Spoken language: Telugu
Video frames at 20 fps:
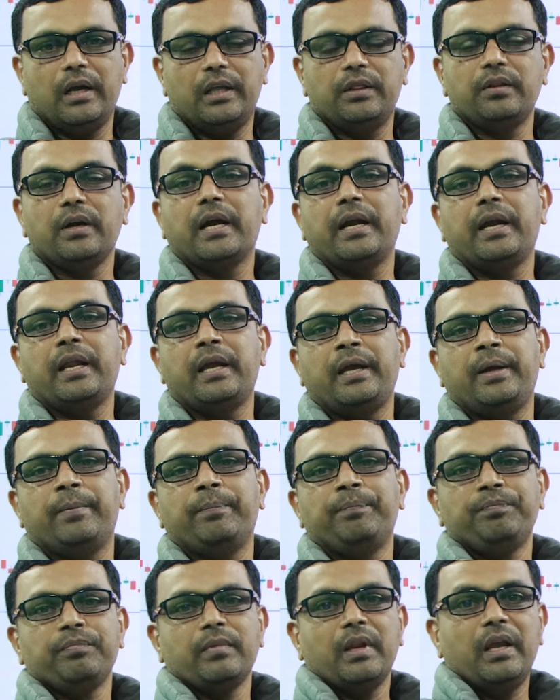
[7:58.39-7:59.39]
ఎందుకంటే
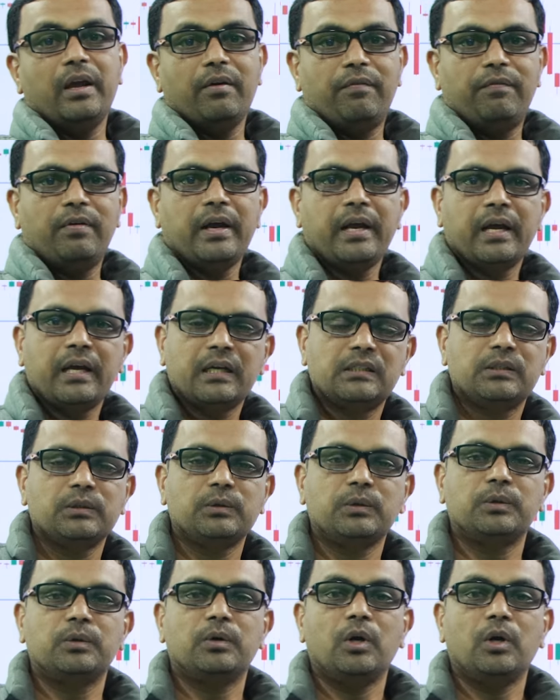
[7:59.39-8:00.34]
ఎఫ్ఐఐస్